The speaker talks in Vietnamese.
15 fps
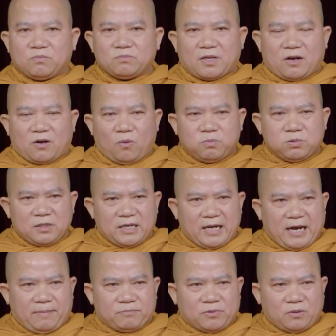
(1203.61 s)
chúng ta cũng
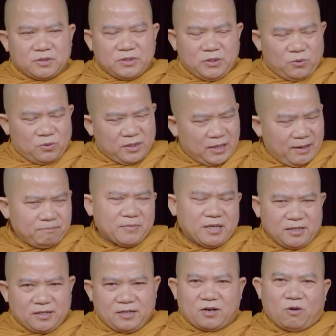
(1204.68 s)
làm cho nhiều lắm
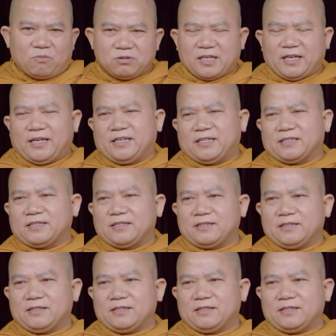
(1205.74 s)
đi nữa cũng gì